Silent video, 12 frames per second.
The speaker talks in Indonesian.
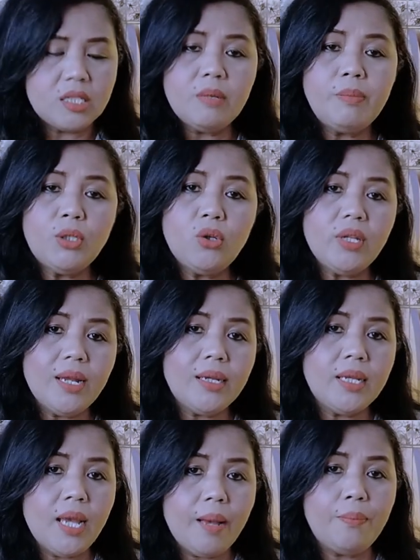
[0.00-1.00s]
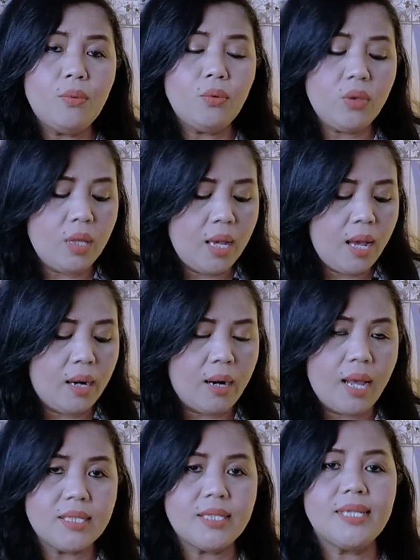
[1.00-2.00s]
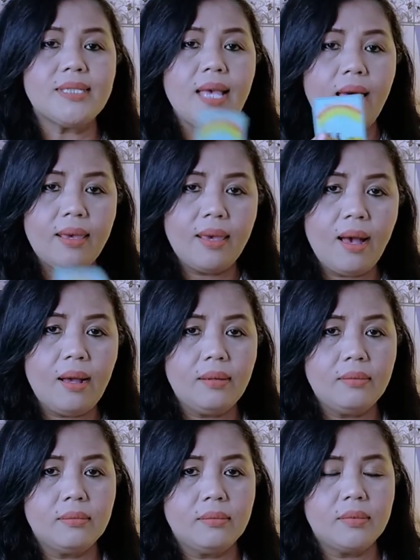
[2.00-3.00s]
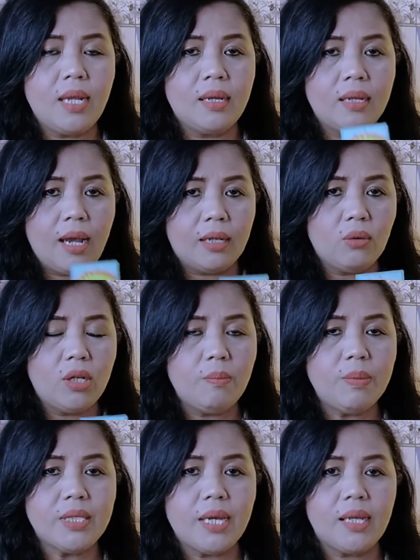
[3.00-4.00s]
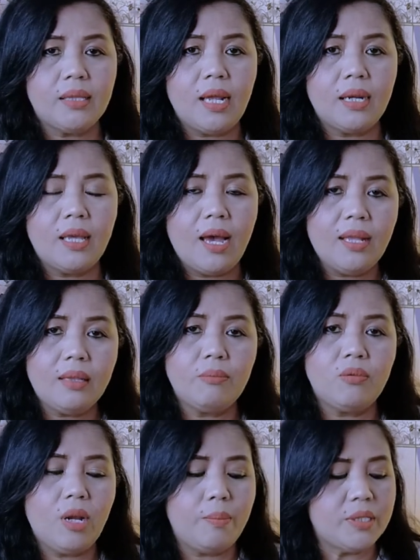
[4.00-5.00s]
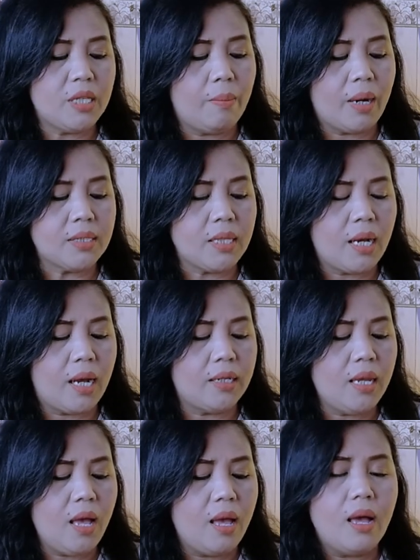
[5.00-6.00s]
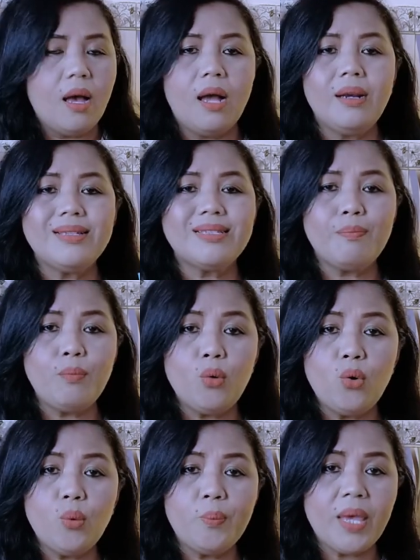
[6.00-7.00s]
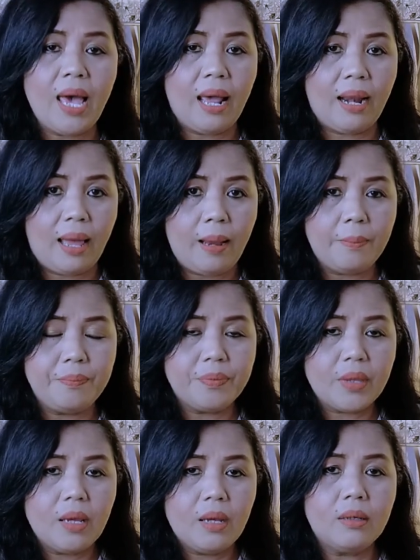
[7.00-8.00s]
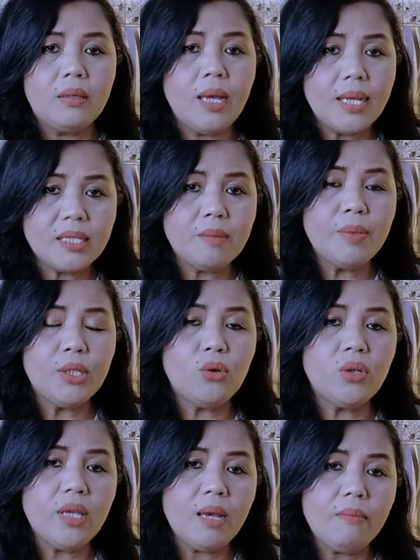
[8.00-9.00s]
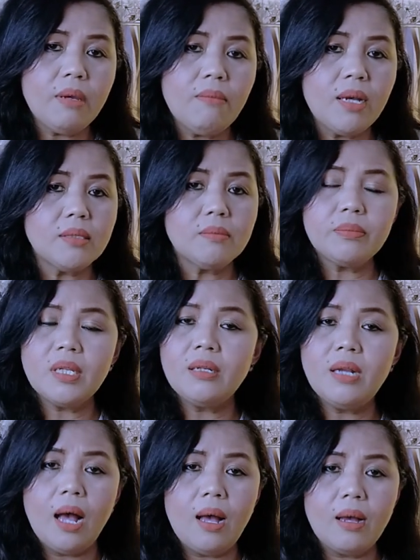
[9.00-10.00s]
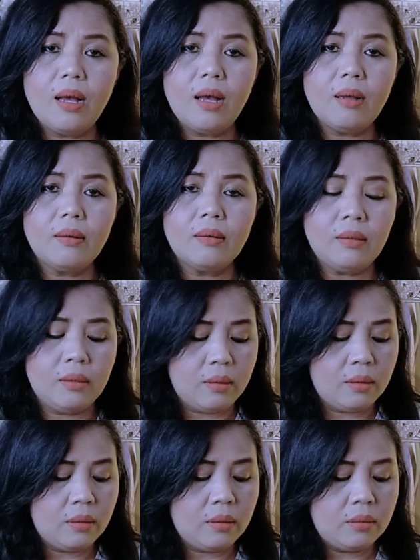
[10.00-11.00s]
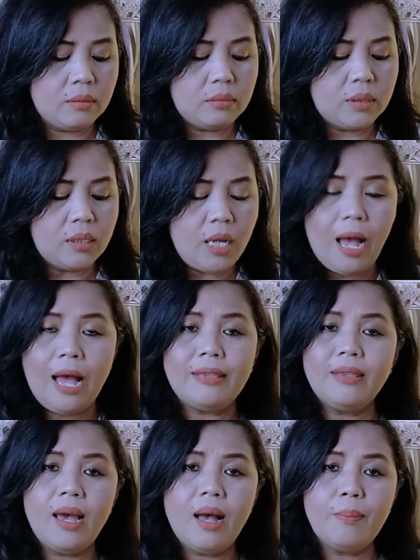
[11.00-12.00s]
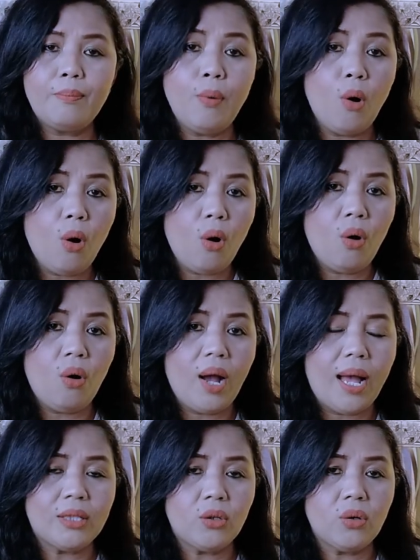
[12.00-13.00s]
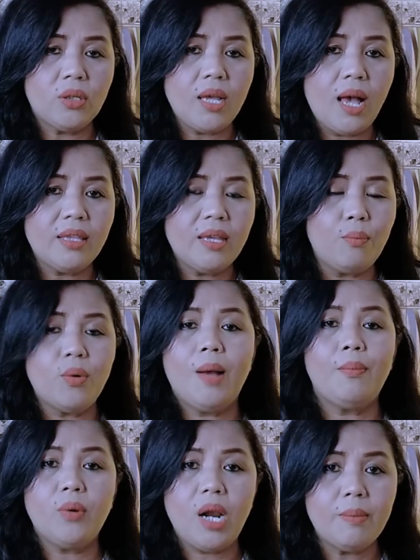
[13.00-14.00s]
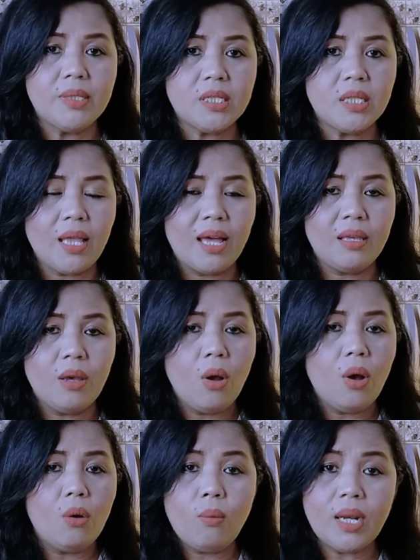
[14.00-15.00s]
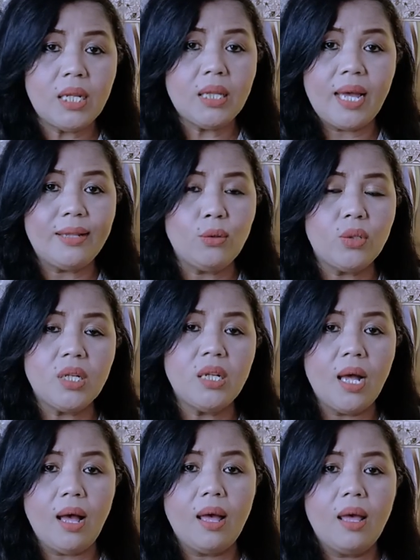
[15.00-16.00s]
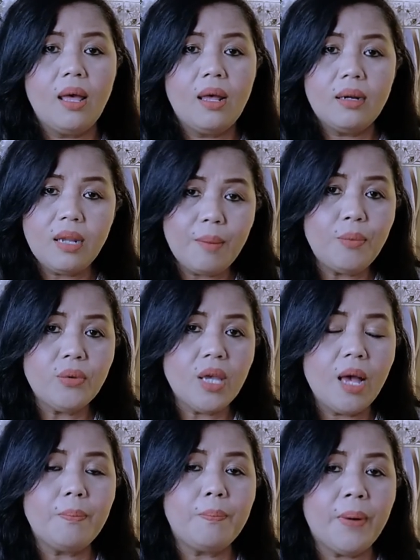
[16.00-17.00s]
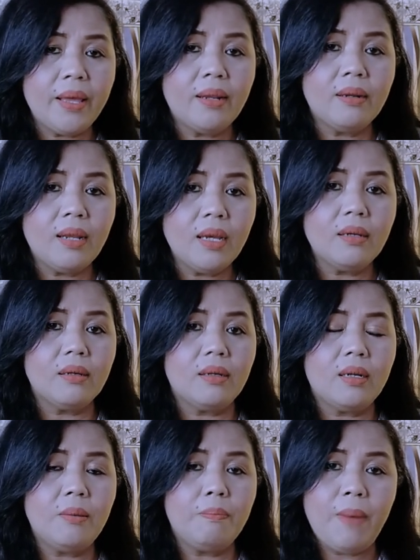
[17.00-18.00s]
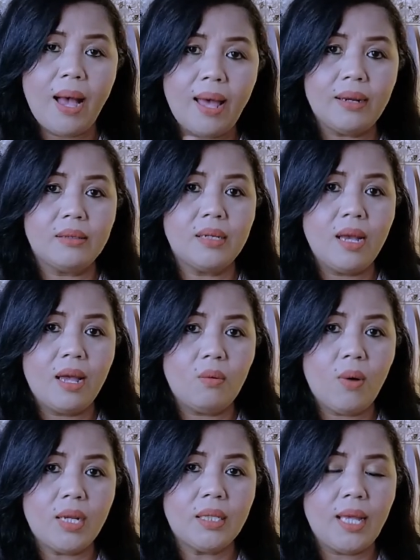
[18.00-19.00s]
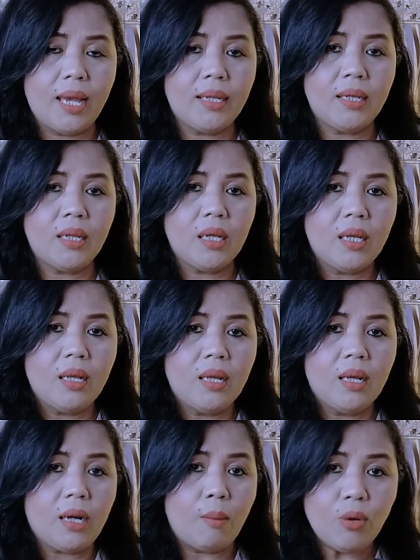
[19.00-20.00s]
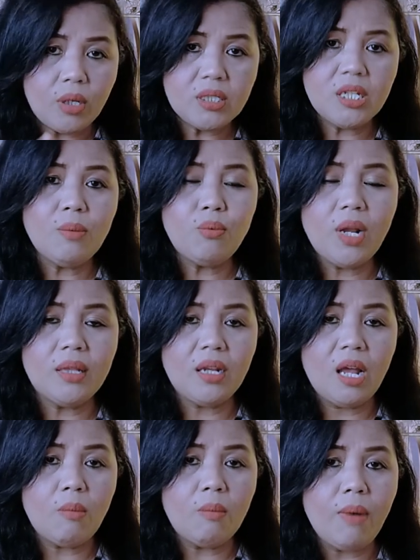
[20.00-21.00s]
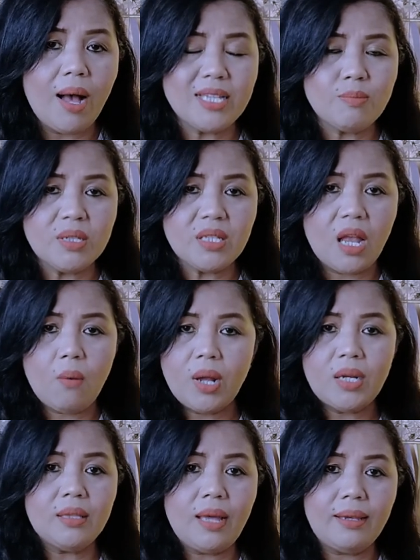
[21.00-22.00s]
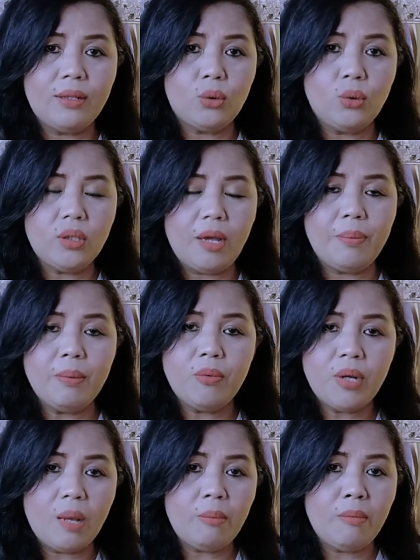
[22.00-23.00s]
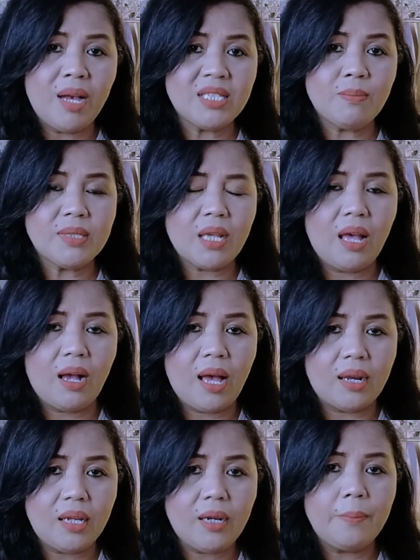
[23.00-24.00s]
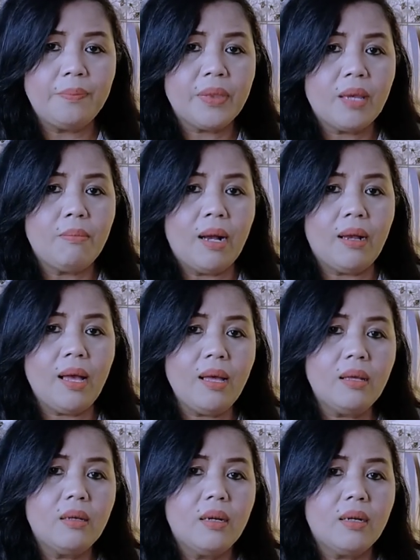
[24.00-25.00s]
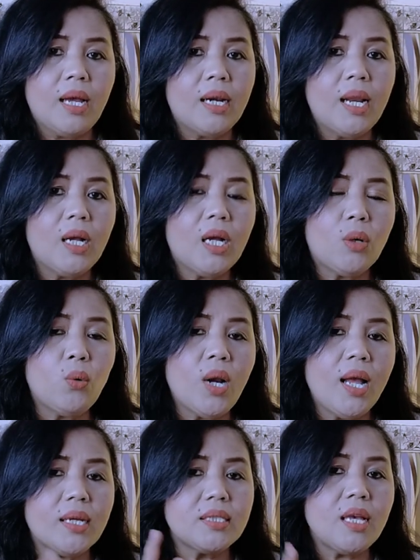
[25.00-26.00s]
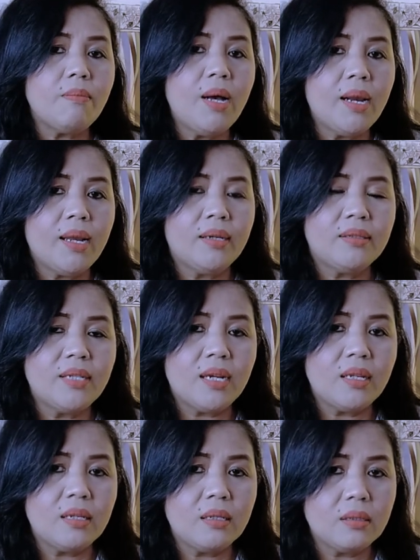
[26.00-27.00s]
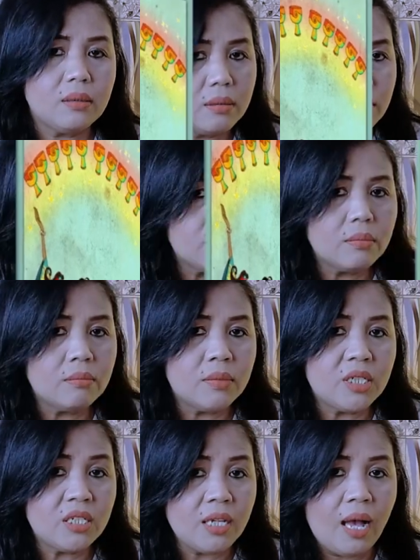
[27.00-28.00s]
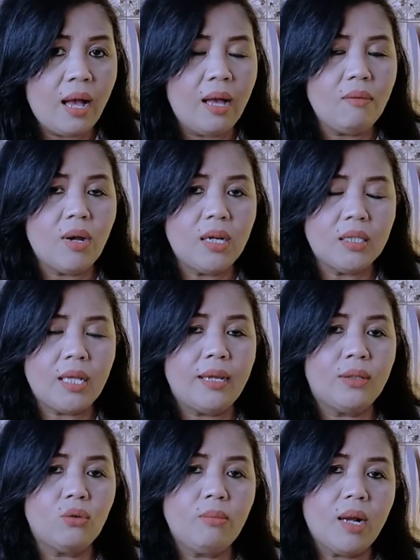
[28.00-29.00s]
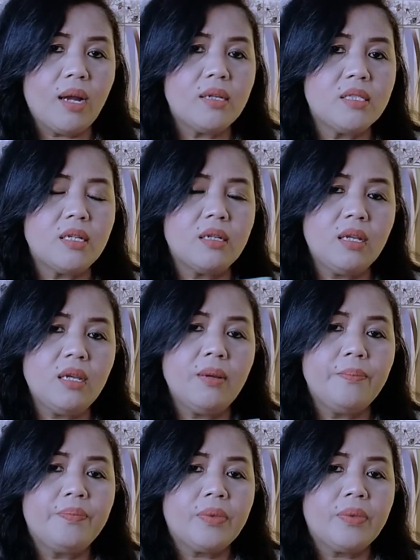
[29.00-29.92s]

Sebetulnya dia punya rasa sayang dari kartu ini bisa kita lihat, Bunda bisa merasakannya. Ada 10 piala. Dia sebetulnya memang tidak uh, tidak hanya bohong atau dia hanya pura-pura mencintai wanita itu tidak dia punya planning ke depan dengan wanita ini. Namun di sini Bunda tidak membahas masalah wanita itu, tapi Bunda membahas masalah karir. Maka karena kurang kesabaran dari dia wanita itu, maka di sini